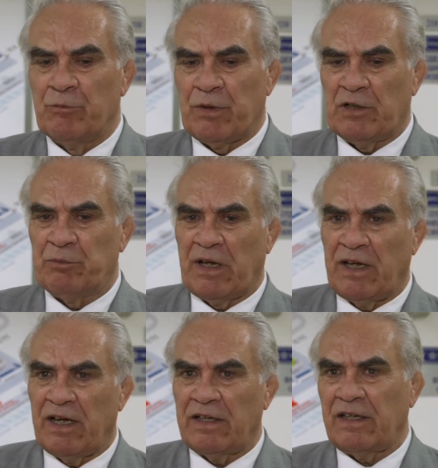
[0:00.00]

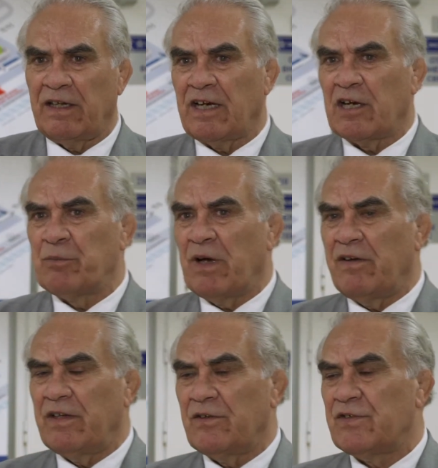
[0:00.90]
предприятий. И, как
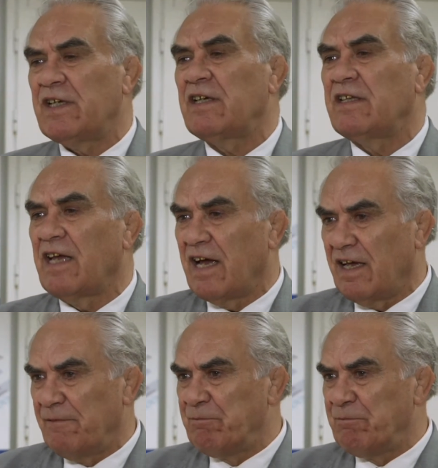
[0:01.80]
правило, всегда